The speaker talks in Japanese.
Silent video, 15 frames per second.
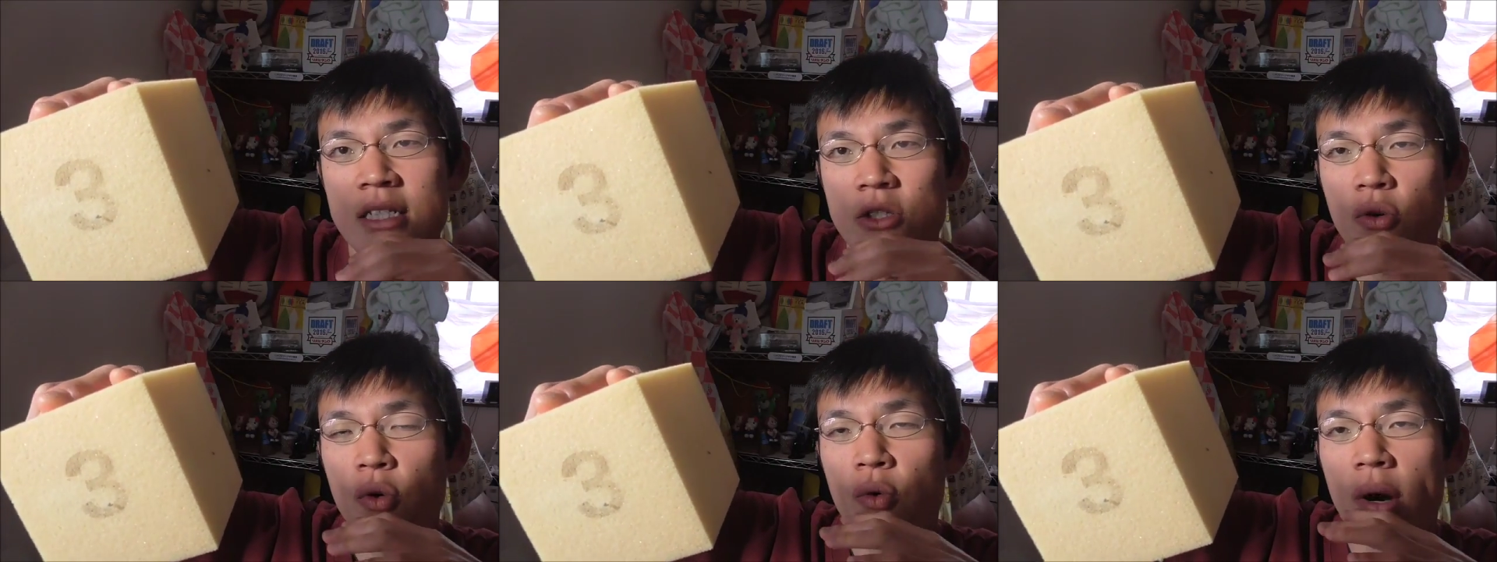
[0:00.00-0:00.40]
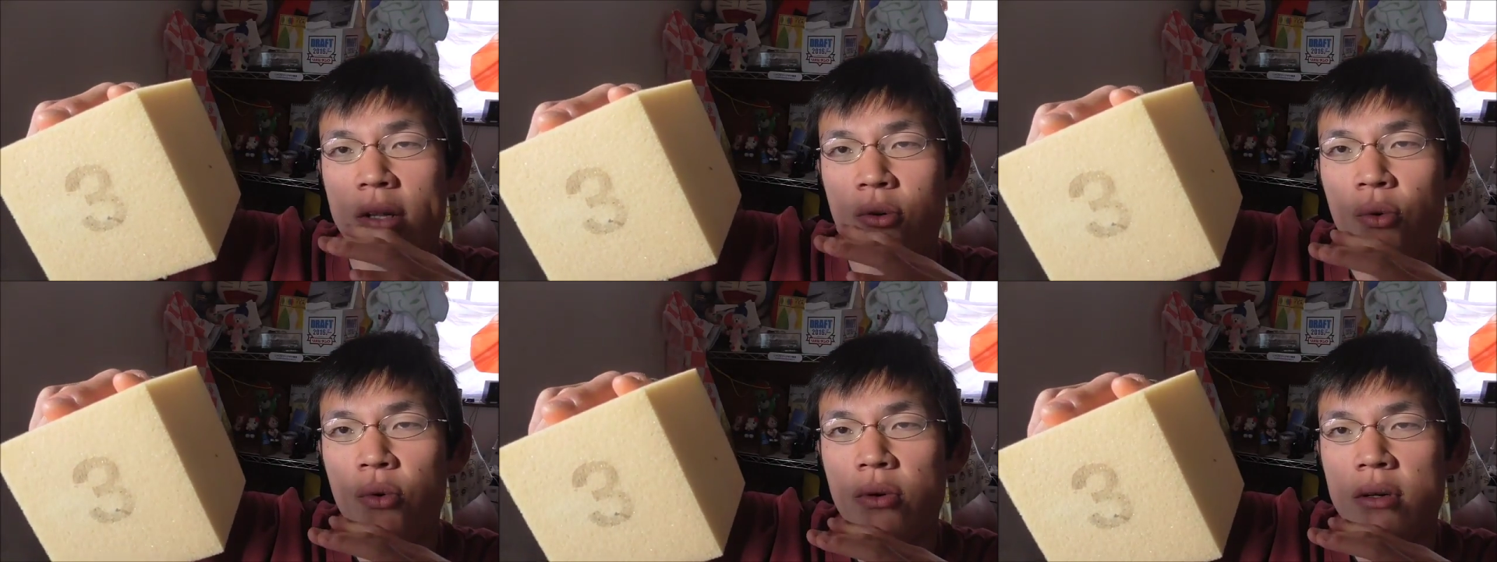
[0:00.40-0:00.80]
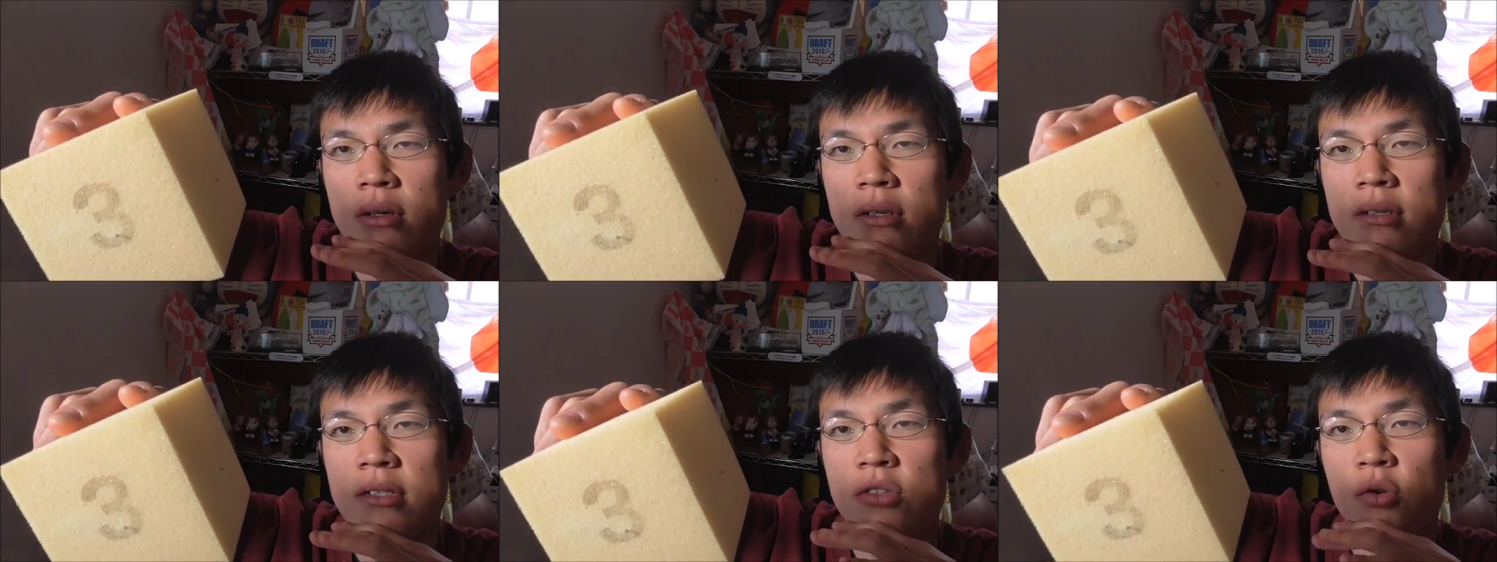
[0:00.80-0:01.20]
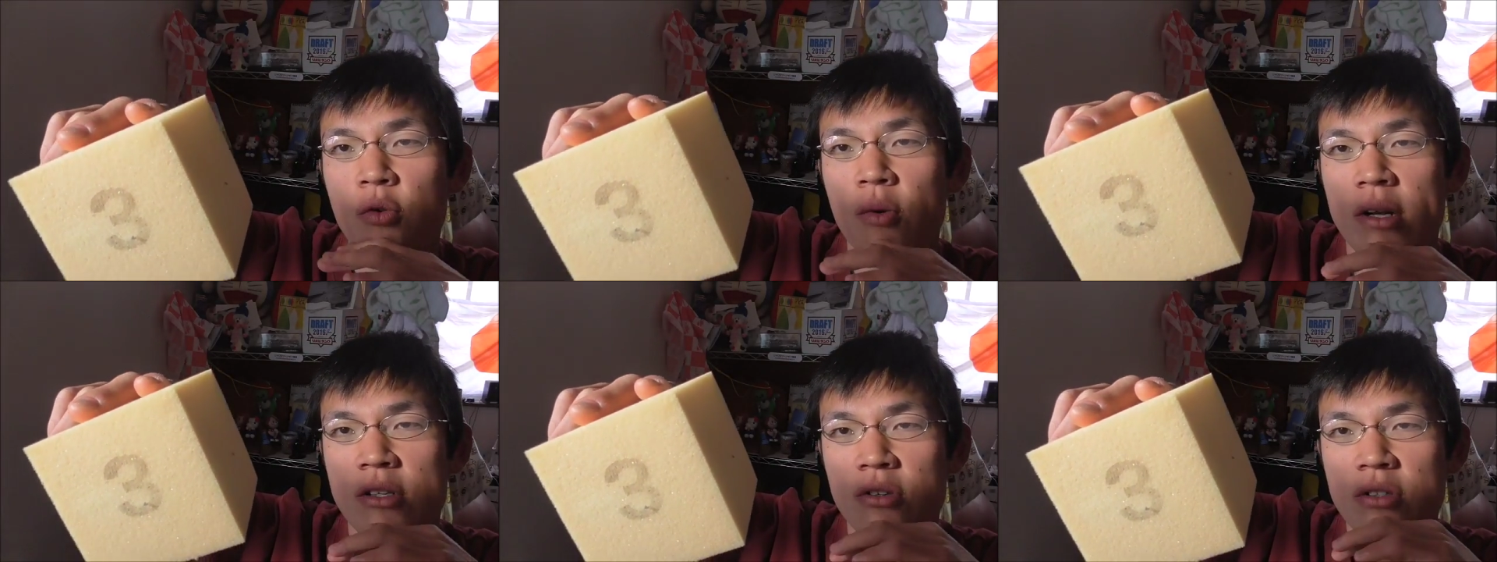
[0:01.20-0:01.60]
チョコはの
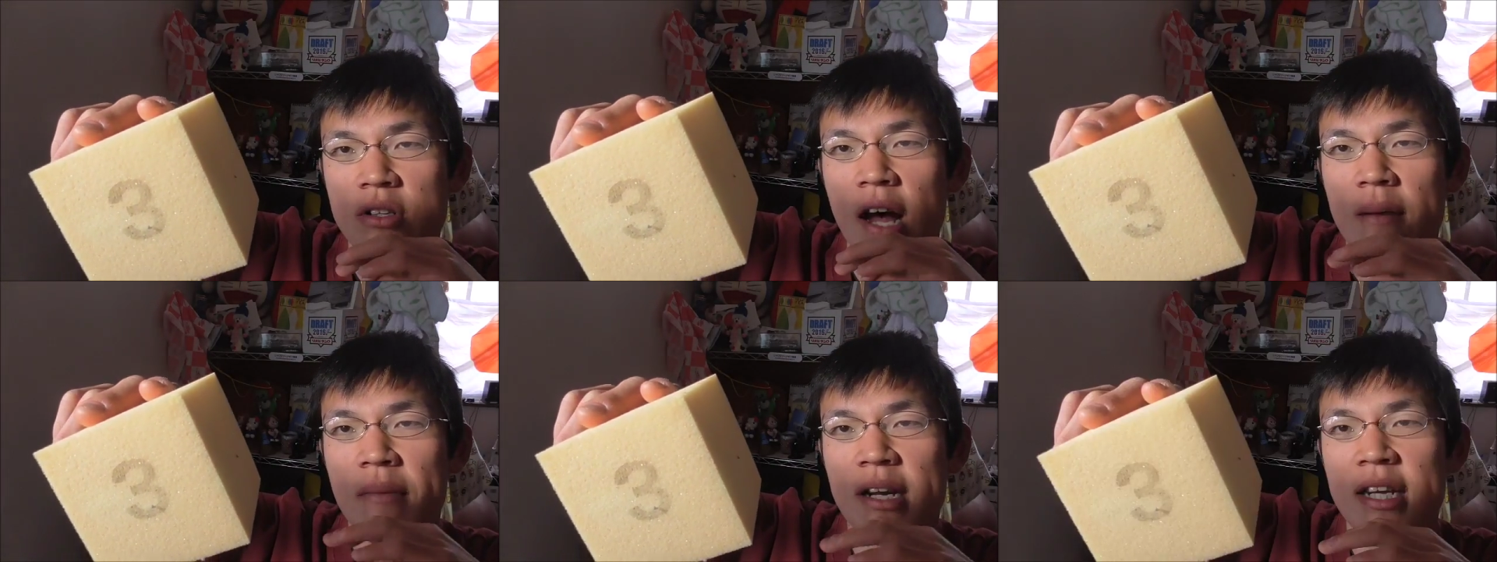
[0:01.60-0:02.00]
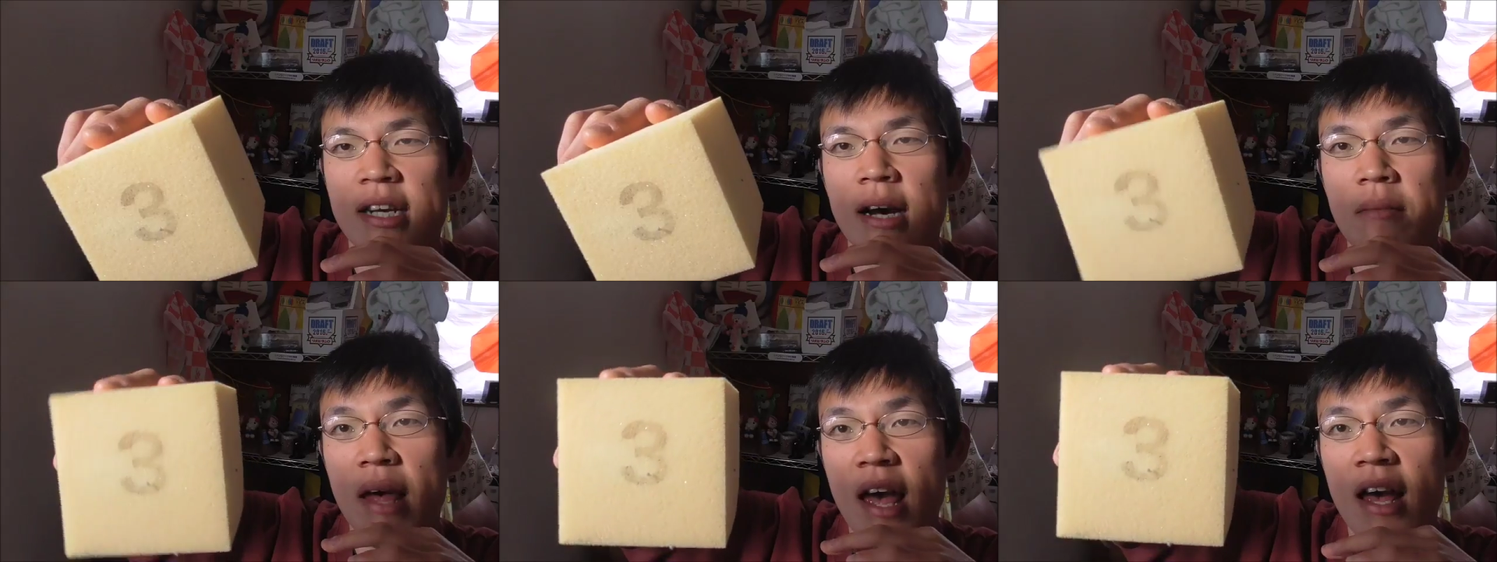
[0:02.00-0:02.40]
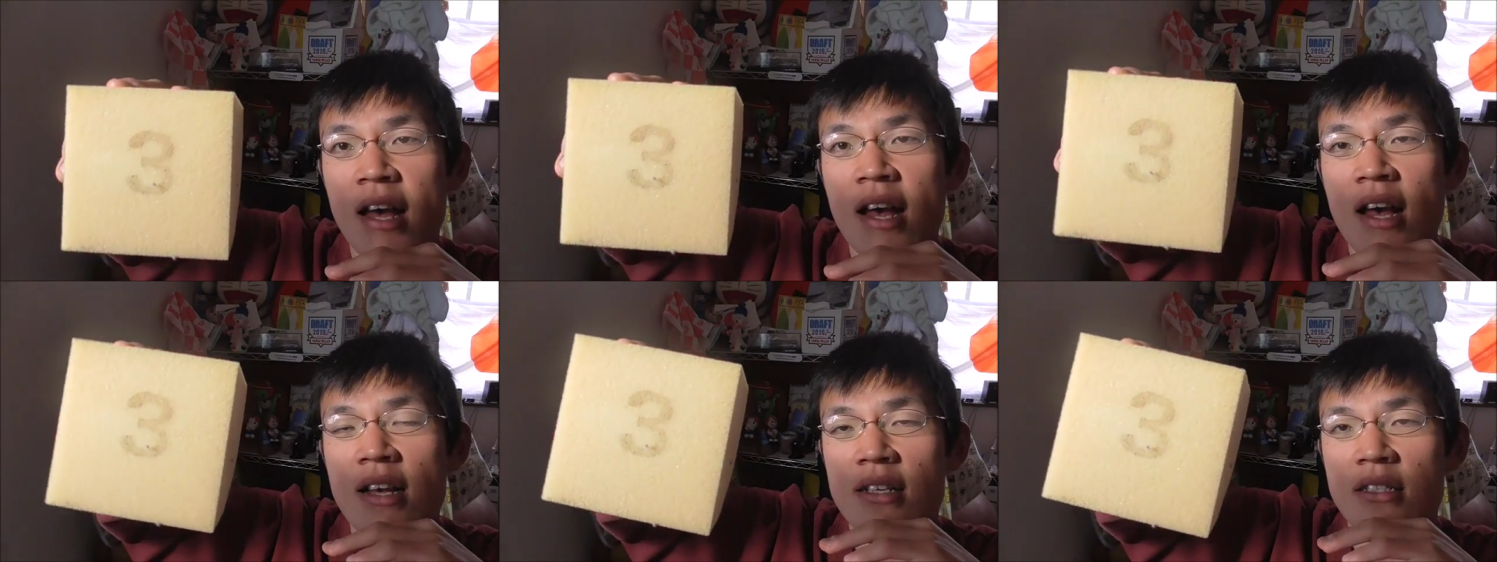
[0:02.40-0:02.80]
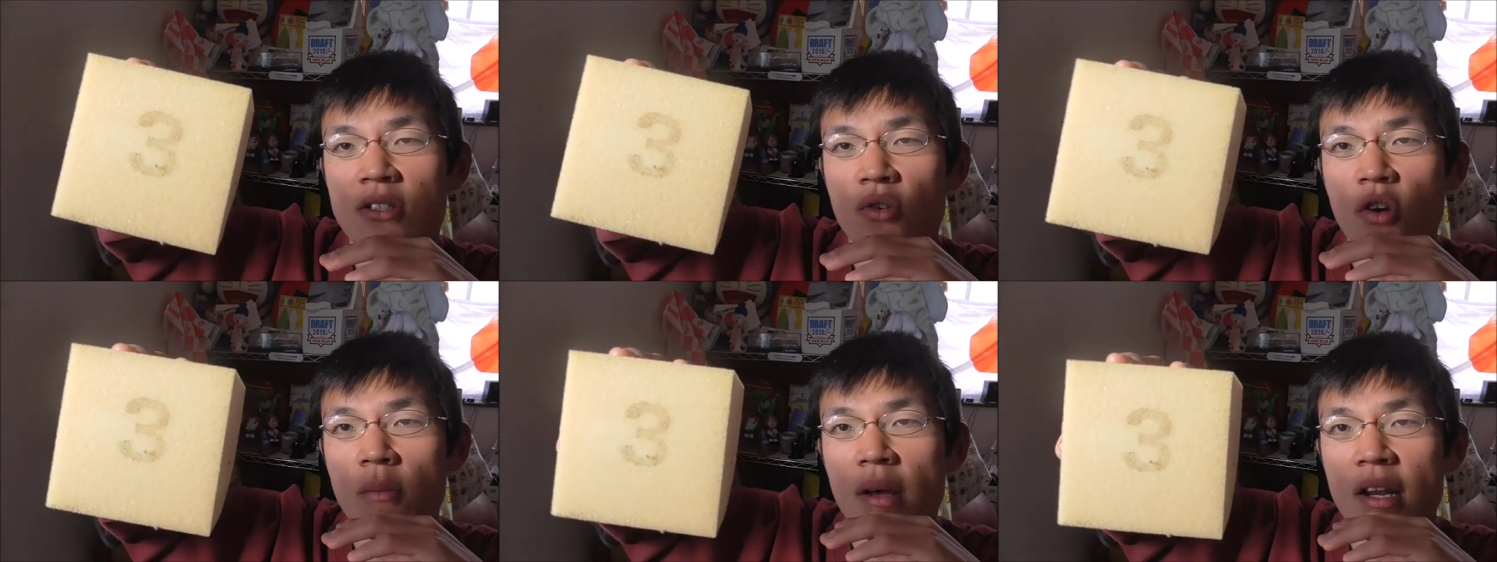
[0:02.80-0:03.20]
チョコはちょっと甘みがめ
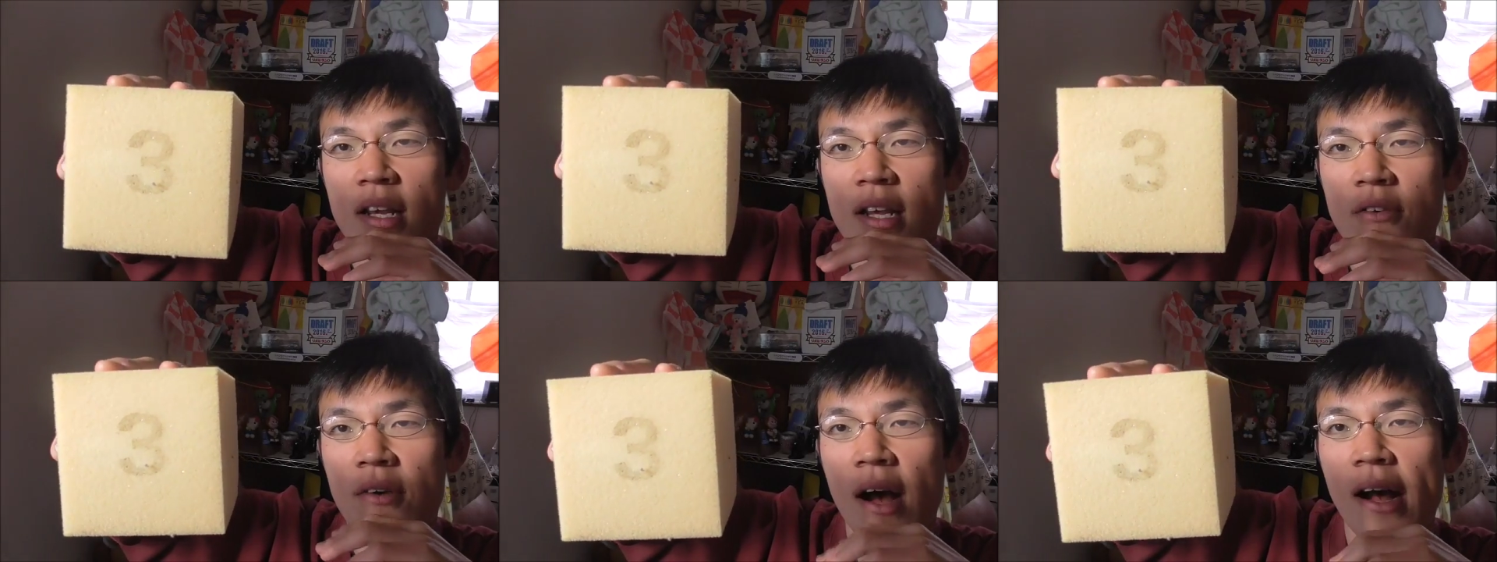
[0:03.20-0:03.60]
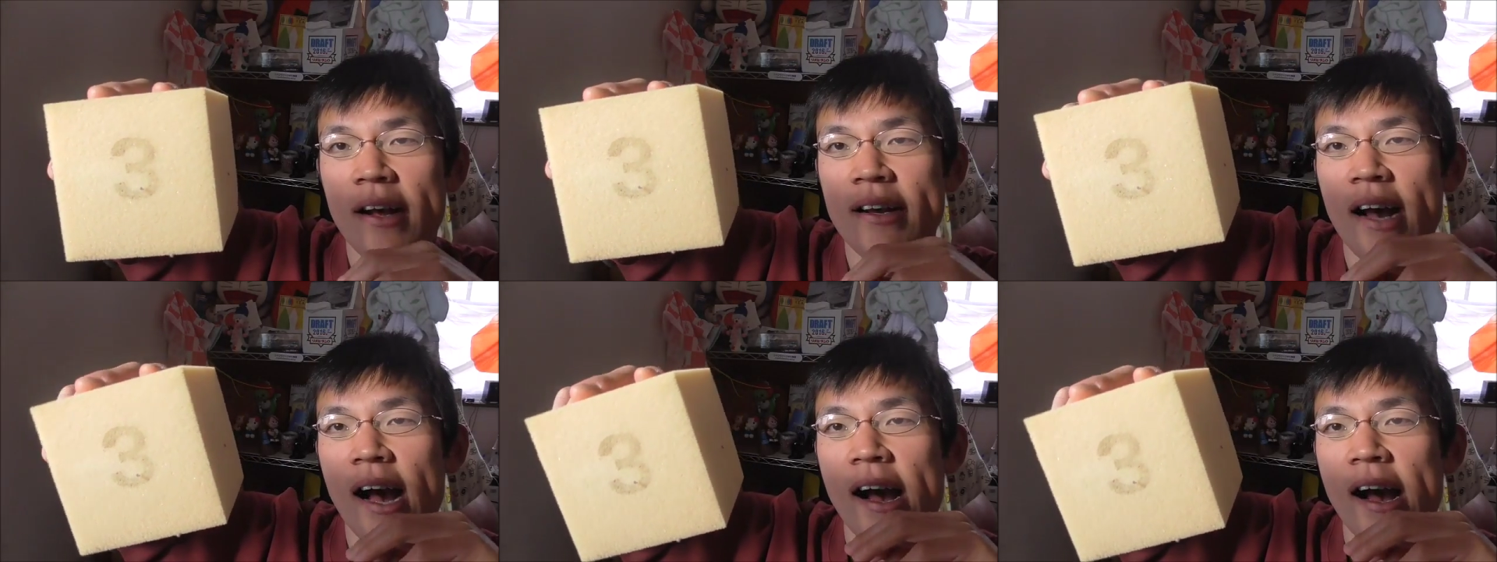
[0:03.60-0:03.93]
ストロベリーは